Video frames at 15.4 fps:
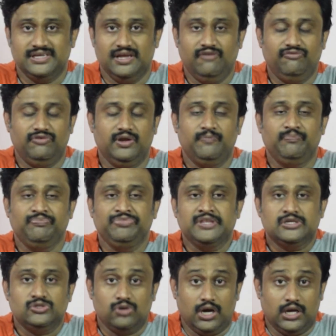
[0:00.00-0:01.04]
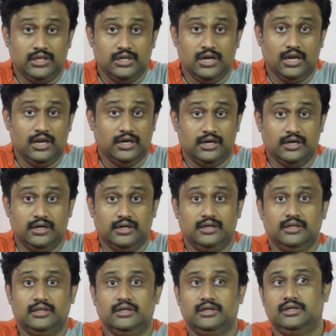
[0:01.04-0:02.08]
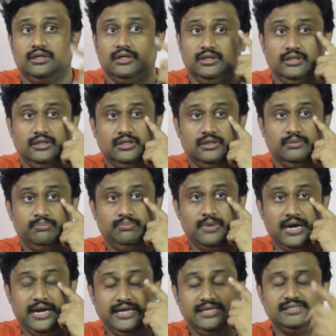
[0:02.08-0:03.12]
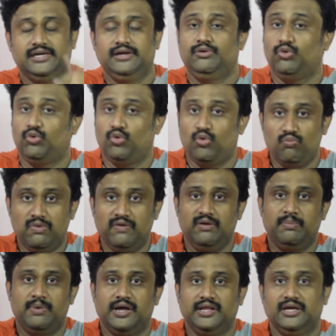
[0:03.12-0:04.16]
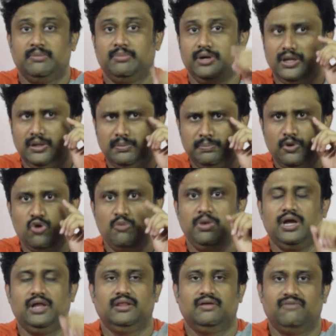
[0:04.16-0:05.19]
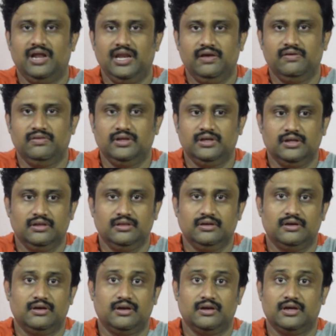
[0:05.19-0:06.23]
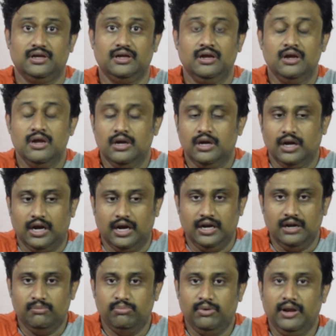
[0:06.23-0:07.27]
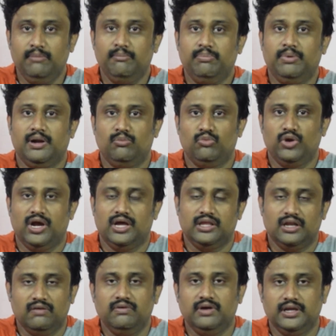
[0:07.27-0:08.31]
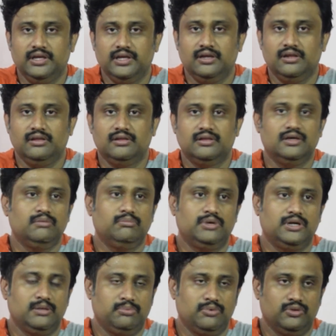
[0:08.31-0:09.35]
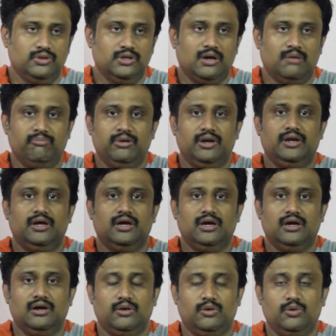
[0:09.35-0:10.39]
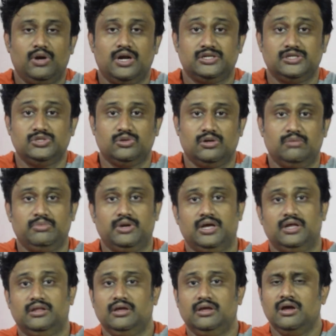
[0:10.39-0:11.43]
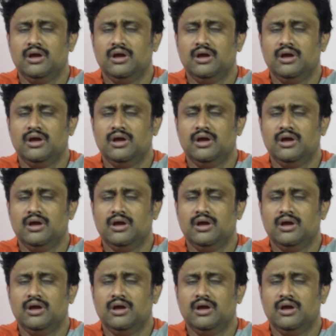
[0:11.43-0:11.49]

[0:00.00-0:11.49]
சேஃப்டி ஸோ அதனால கிட்டத்தட்ட இந்த ஐசைட் ரொம்பவே பாதிக்கப்பட்டு இப்போவுமே அந்த வலி வந்து இருந்துக்கிட்டு இருக்கு கண்ணை பிளிங்க் பண்ண முடியாத அளவுக்கு இருந்தது பட் இப்போ வந்து கம்ப்ளீட்டாக க்யூர் ஆச்சுன்னு சொல்ல முடியாது